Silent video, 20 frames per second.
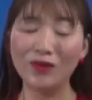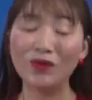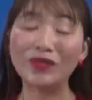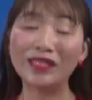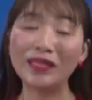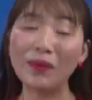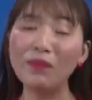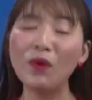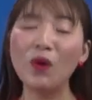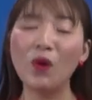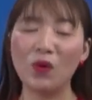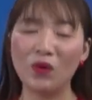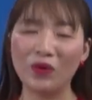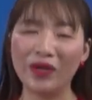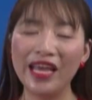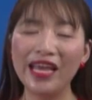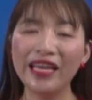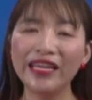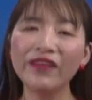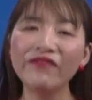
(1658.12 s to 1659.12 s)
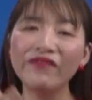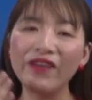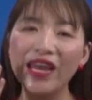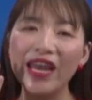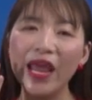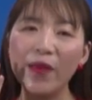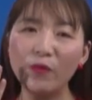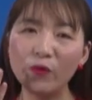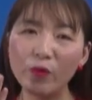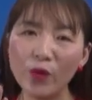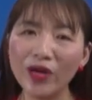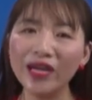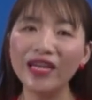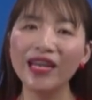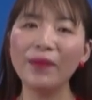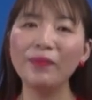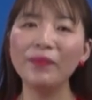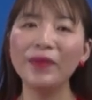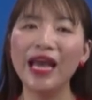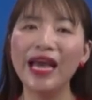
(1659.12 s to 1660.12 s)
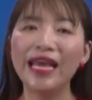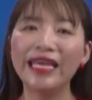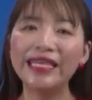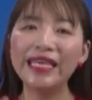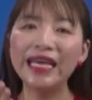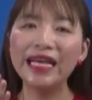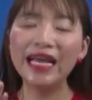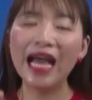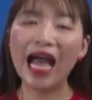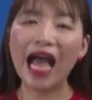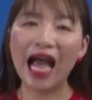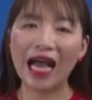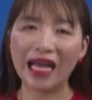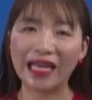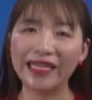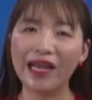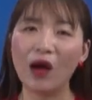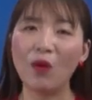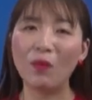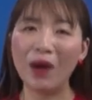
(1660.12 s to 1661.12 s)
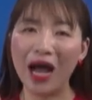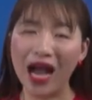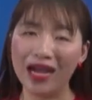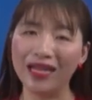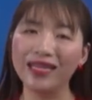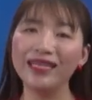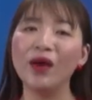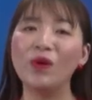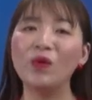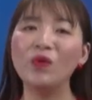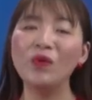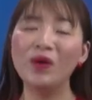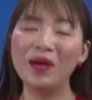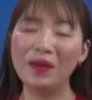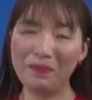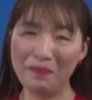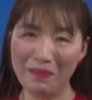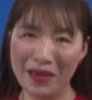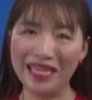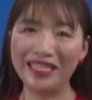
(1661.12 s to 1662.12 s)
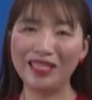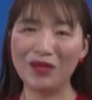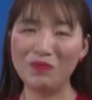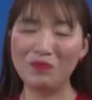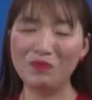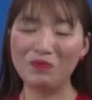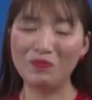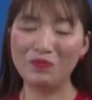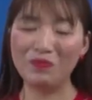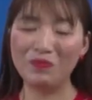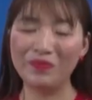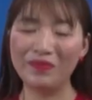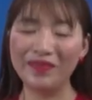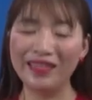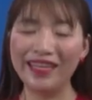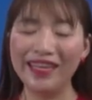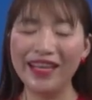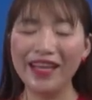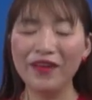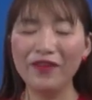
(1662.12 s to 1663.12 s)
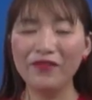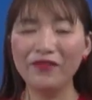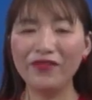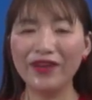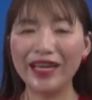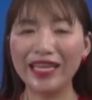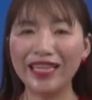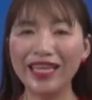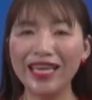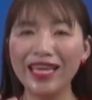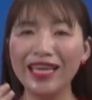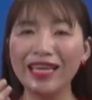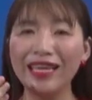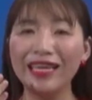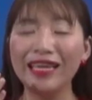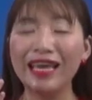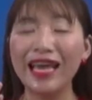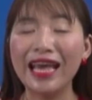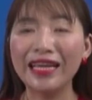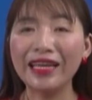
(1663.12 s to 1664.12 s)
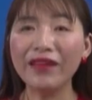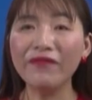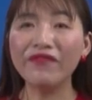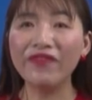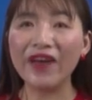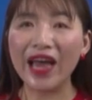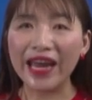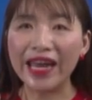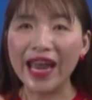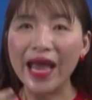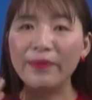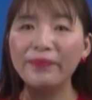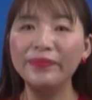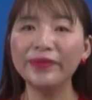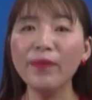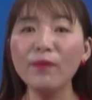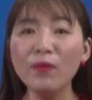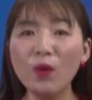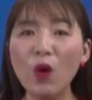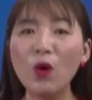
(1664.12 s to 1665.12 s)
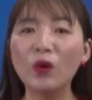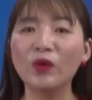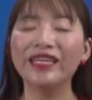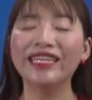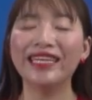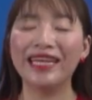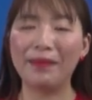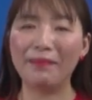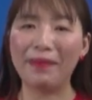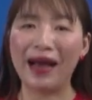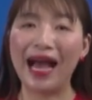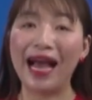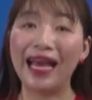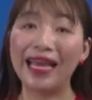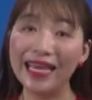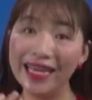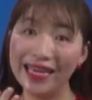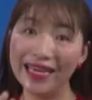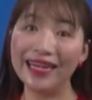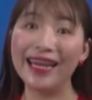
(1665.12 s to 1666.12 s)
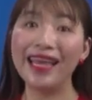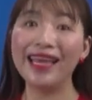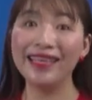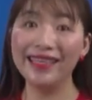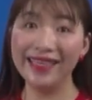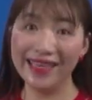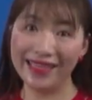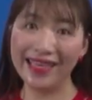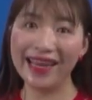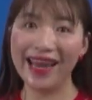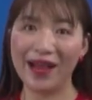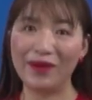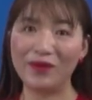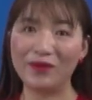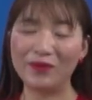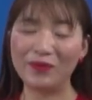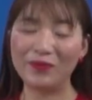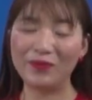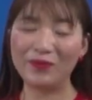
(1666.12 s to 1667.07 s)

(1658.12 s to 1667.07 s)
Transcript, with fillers: của tâm hồn, cái vẻ đẹp khuất lấp, những hạt ngọc ẩn giấu bên trong. Vậy thì cái vẻ đẹp tâm hồn của người đàn bà hiện lên như thế nào?